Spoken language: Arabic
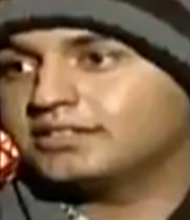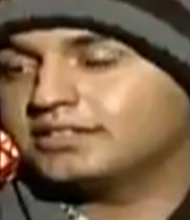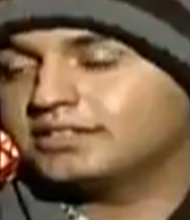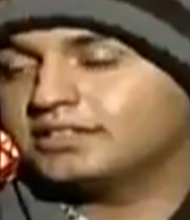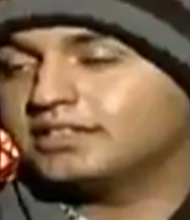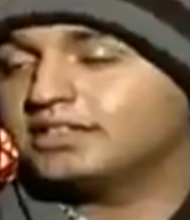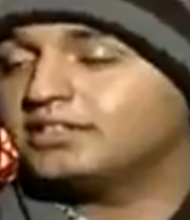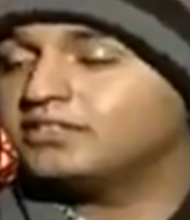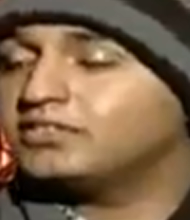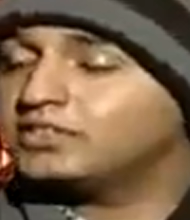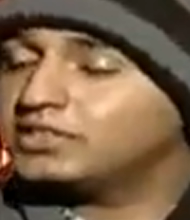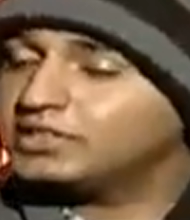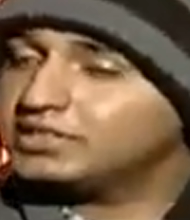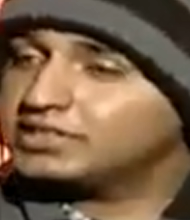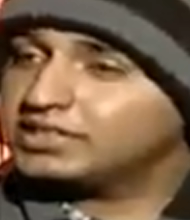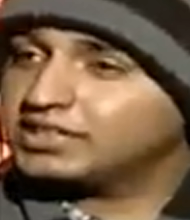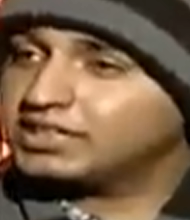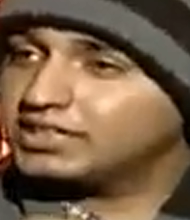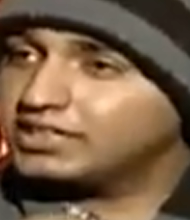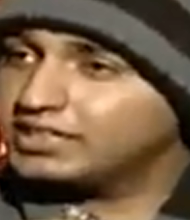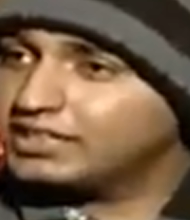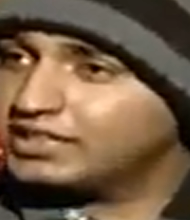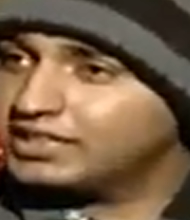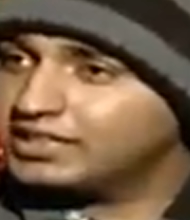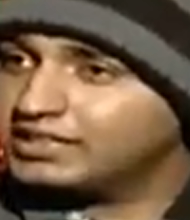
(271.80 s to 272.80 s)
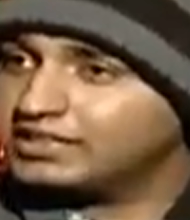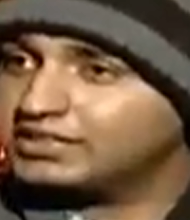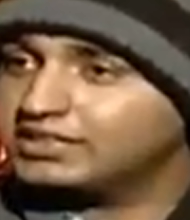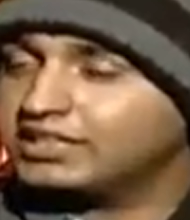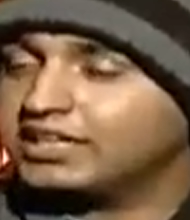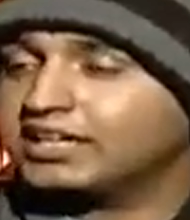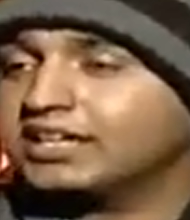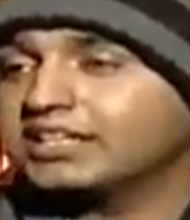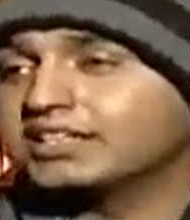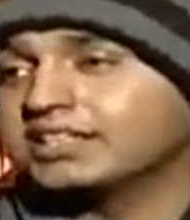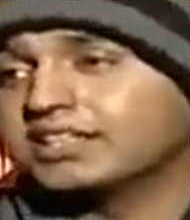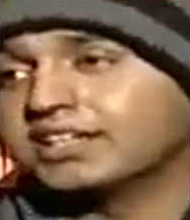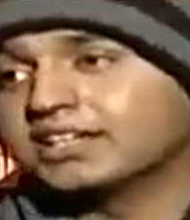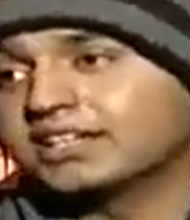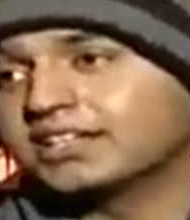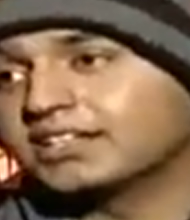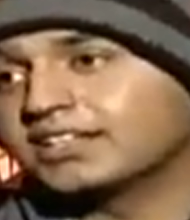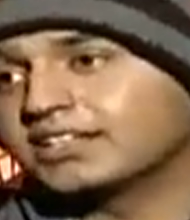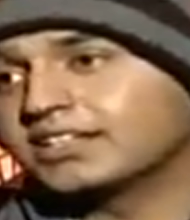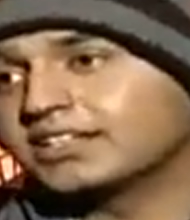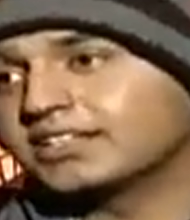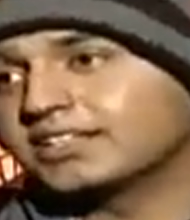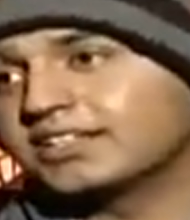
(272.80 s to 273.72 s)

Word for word: اللي في القطنة كله دخل داخلك